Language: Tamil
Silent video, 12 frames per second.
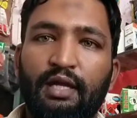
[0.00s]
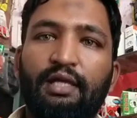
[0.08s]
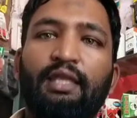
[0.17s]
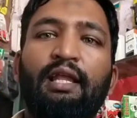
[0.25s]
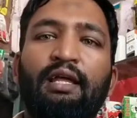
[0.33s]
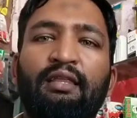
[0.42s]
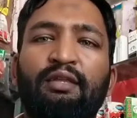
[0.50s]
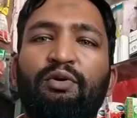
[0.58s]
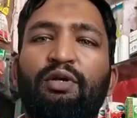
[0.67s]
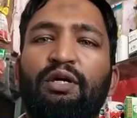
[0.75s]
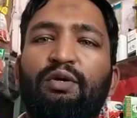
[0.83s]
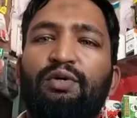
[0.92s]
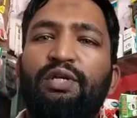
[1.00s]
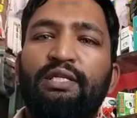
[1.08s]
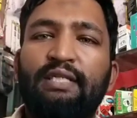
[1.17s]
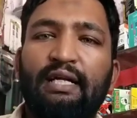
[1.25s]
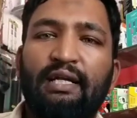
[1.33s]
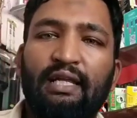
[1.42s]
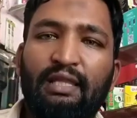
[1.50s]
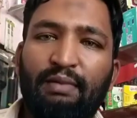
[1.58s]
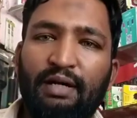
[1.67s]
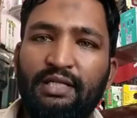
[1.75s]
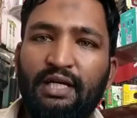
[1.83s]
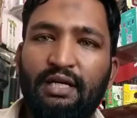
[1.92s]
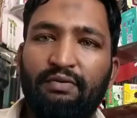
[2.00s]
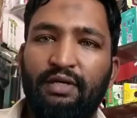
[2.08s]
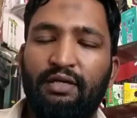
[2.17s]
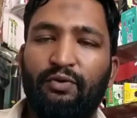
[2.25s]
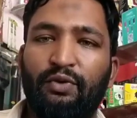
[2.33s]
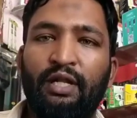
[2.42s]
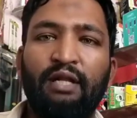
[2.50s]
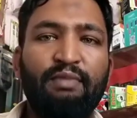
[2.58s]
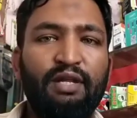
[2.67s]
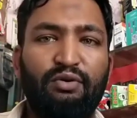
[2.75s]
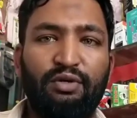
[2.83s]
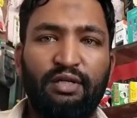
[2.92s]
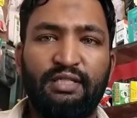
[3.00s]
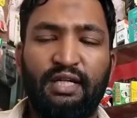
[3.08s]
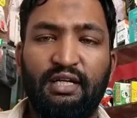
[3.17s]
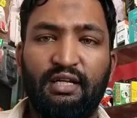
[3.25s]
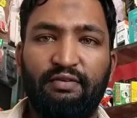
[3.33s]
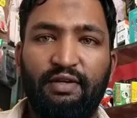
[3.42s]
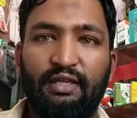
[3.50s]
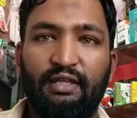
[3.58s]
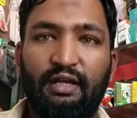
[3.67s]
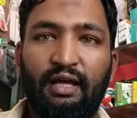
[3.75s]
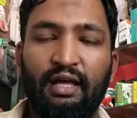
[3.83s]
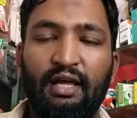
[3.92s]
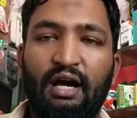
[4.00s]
இதில் இருந்து ஒரு குற்றச்சாட்டுகள் அந்த பாஜக வைக்கும் என்ன மாதிரி குற்றச்சாட்டுகள் வைக்குதுன்னா